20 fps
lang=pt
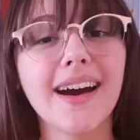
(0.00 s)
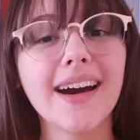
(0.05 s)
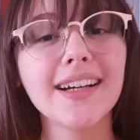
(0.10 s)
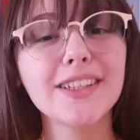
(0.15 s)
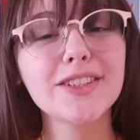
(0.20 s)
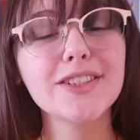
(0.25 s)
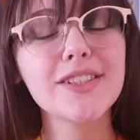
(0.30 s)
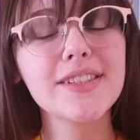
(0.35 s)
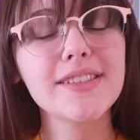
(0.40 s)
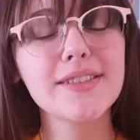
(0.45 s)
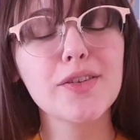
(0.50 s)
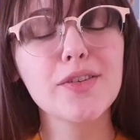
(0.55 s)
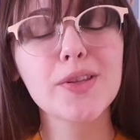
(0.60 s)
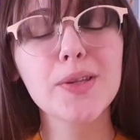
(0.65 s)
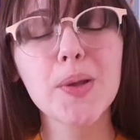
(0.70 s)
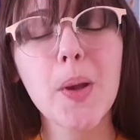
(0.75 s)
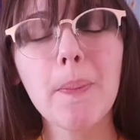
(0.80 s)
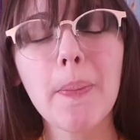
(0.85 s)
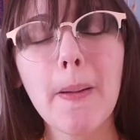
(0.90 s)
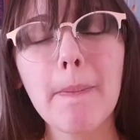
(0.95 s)
Antes, o
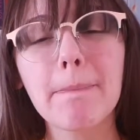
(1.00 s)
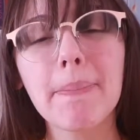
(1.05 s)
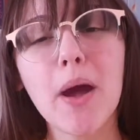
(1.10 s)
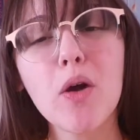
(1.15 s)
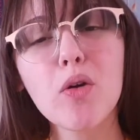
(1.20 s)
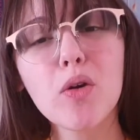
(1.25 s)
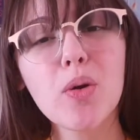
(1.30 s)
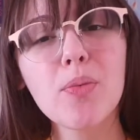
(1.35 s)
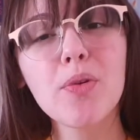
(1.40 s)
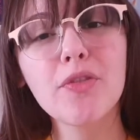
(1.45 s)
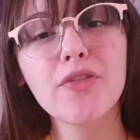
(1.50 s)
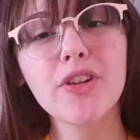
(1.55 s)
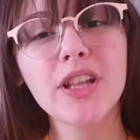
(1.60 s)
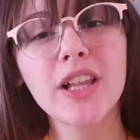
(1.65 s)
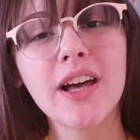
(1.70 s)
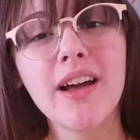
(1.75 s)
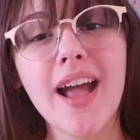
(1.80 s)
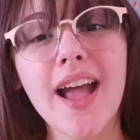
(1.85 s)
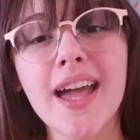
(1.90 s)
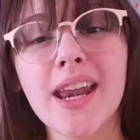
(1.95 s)
seu papel como
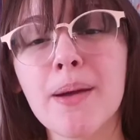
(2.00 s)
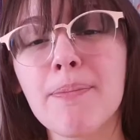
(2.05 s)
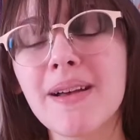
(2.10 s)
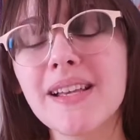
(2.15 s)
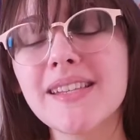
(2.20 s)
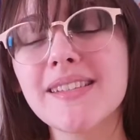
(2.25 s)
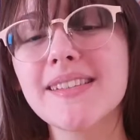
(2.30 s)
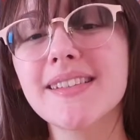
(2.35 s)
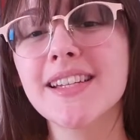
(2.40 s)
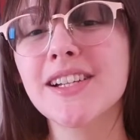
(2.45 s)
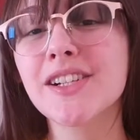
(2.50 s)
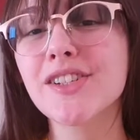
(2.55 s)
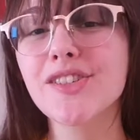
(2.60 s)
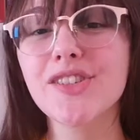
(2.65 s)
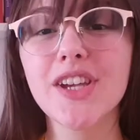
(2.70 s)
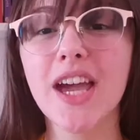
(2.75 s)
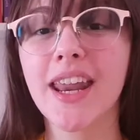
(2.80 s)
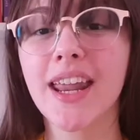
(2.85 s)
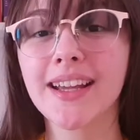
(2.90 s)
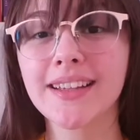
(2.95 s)
vilã era
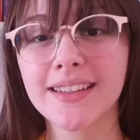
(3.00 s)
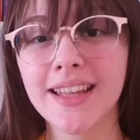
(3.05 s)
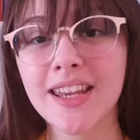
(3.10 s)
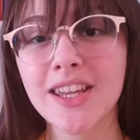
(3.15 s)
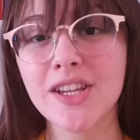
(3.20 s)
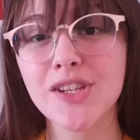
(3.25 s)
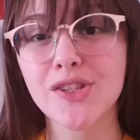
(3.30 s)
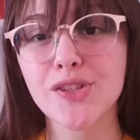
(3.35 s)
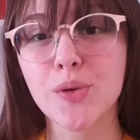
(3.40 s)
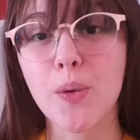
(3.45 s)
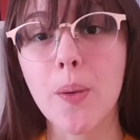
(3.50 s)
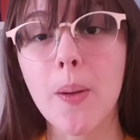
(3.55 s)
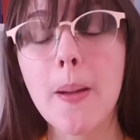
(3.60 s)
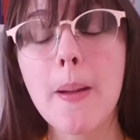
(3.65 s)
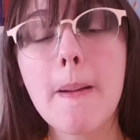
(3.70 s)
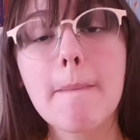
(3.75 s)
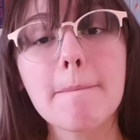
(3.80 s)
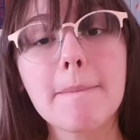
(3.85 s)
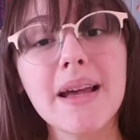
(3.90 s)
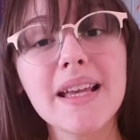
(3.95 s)
bastante característico,
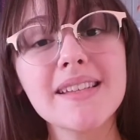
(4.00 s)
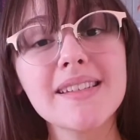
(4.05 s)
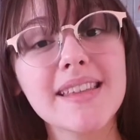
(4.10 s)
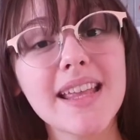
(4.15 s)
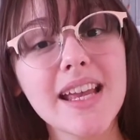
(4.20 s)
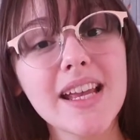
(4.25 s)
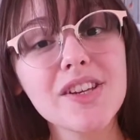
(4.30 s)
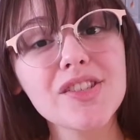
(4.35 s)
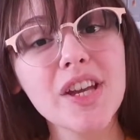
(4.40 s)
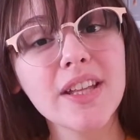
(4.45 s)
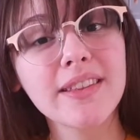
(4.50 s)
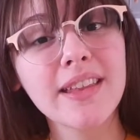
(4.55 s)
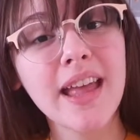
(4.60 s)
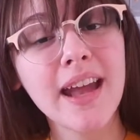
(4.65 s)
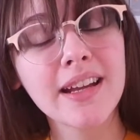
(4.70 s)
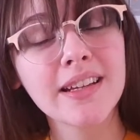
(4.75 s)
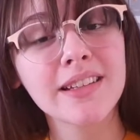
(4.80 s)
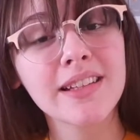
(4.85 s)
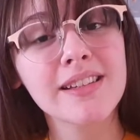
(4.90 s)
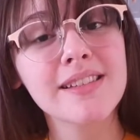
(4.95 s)
mas desde a
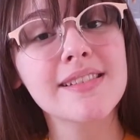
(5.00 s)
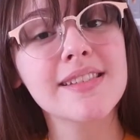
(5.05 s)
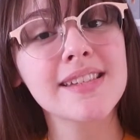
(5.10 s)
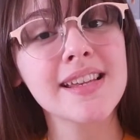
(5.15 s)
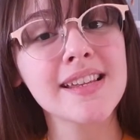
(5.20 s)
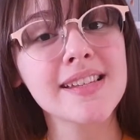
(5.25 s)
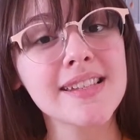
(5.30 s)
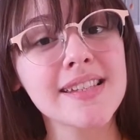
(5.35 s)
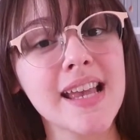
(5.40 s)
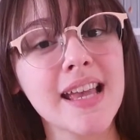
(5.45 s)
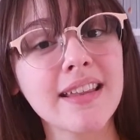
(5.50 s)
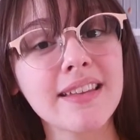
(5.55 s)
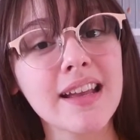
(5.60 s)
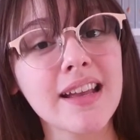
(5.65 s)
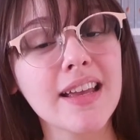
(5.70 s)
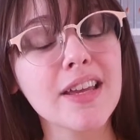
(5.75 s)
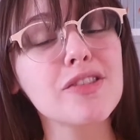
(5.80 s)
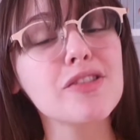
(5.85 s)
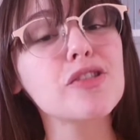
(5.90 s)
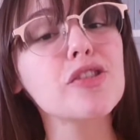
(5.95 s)
década de
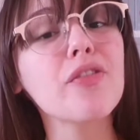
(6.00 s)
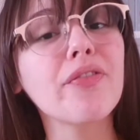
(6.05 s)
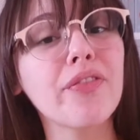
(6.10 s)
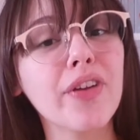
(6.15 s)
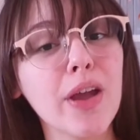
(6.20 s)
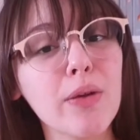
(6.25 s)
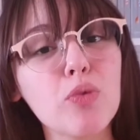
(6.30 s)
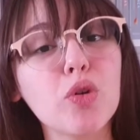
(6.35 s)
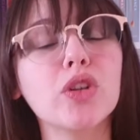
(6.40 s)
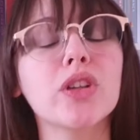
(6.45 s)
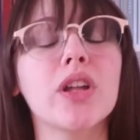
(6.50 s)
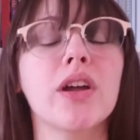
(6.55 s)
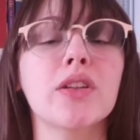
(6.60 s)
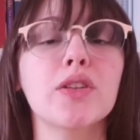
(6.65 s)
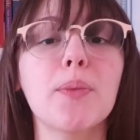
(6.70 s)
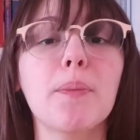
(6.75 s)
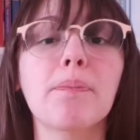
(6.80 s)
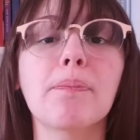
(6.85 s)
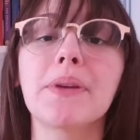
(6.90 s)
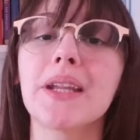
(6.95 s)
60 isso vem
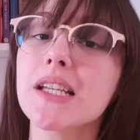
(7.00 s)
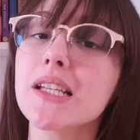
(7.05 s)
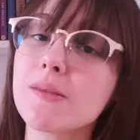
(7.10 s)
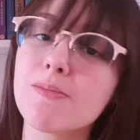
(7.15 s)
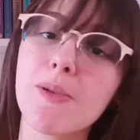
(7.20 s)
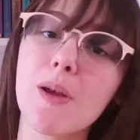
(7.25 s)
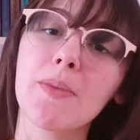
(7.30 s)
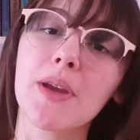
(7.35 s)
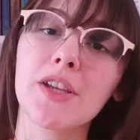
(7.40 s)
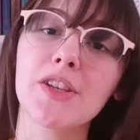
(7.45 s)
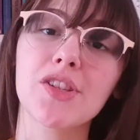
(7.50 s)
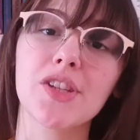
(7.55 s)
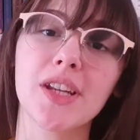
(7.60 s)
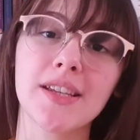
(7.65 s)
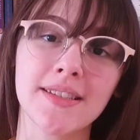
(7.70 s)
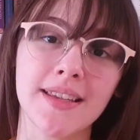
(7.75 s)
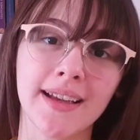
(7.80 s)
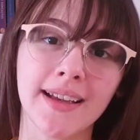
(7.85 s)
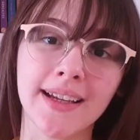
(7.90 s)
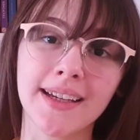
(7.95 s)
mudando principalmente
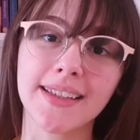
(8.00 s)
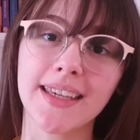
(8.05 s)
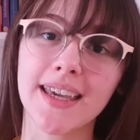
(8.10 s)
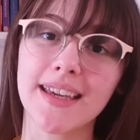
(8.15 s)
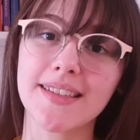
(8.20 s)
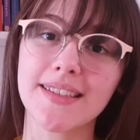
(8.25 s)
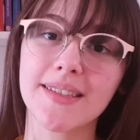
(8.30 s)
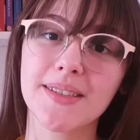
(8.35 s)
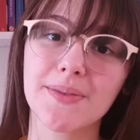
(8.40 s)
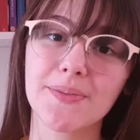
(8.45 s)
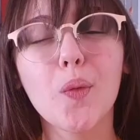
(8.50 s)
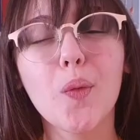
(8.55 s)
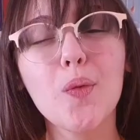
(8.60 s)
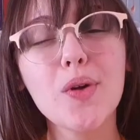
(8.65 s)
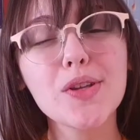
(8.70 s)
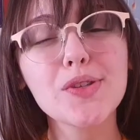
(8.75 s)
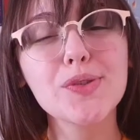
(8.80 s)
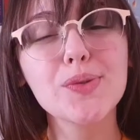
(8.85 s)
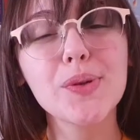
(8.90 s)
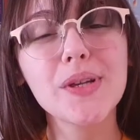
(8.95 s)
nas HQs. Com
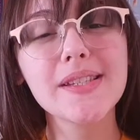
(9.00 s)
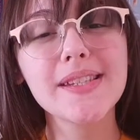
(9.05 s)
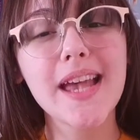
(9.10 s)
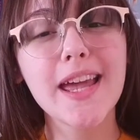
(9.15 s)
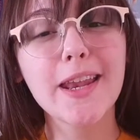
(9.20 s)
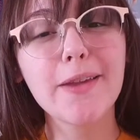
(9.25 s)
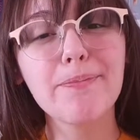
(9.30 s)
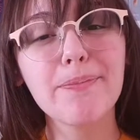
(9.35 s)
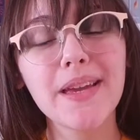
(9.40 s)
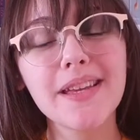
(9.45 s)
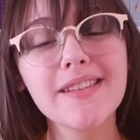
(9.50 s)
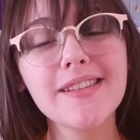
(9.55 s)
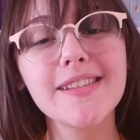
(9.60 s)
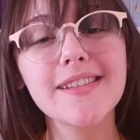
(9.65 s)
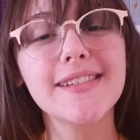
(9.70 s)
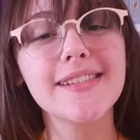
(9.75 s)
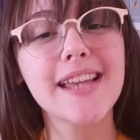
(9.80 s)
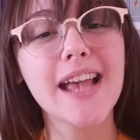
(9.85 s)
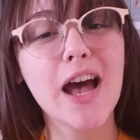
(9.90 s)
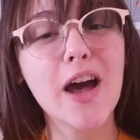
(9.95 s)
a sua série
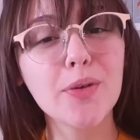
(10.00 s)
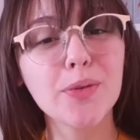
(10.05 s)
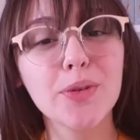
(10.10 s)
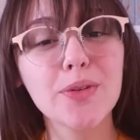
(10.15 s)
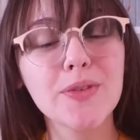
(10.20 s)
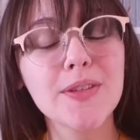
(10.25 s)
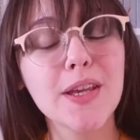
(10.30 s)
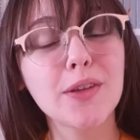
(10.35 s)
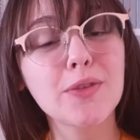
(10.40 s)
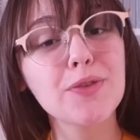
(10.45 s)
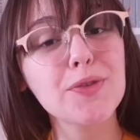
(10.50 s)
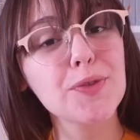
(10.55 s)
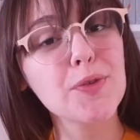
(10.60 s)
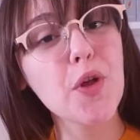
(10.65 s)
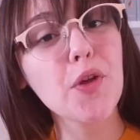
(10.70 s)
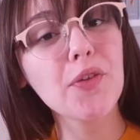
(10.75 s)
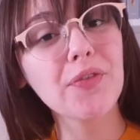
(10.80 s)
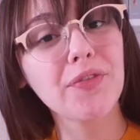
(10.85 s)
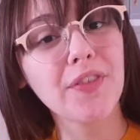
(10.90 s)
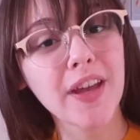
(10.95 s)
mensal nos anos
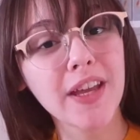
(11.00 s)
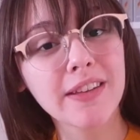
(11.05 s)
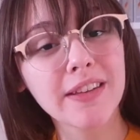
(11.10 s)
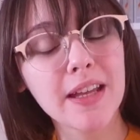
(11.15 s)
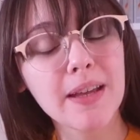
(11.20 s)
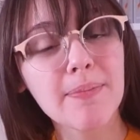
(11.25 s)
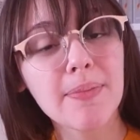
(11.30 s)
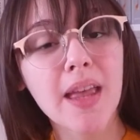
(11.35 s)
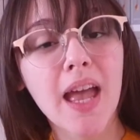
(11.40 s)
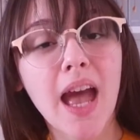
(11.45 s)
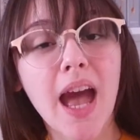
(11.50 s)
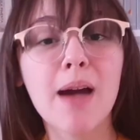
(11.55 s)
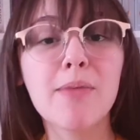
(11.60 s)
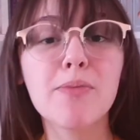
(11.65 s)
90, a